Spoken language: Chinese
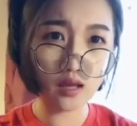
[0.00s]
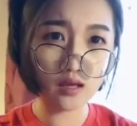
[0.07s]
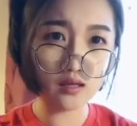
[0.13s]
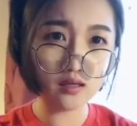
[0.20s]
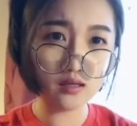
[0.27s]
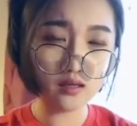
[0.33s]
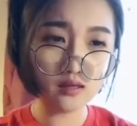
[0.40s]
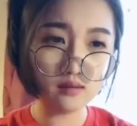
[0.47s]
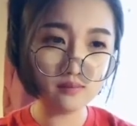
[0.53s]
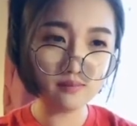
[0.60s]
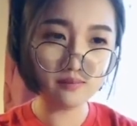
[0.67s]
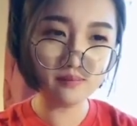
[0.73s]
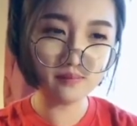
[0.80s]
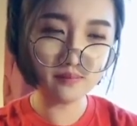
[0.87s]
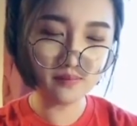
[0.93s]
一点，
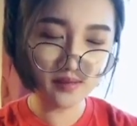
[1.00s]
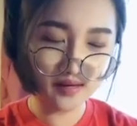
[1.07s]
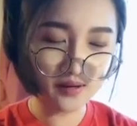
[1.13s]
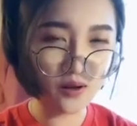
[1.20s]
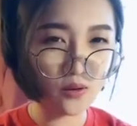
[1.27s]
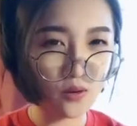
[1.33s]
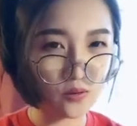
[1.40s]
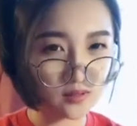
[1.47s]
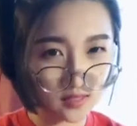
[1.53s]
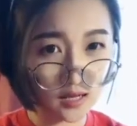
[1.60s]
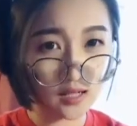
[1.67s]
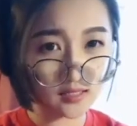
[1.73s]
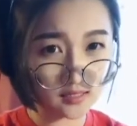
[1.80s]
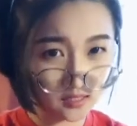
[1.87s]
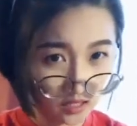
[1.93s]
别让口红
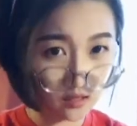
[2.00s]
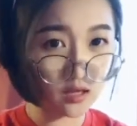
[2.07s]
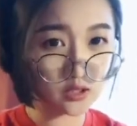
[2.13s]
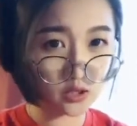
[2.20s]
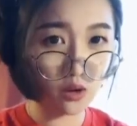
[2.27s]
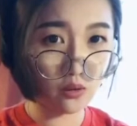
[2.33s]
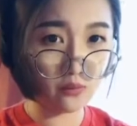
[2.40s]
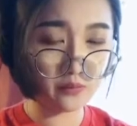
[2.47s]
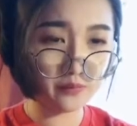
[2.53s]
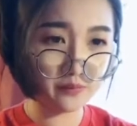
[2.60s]
蹭脏了你的手。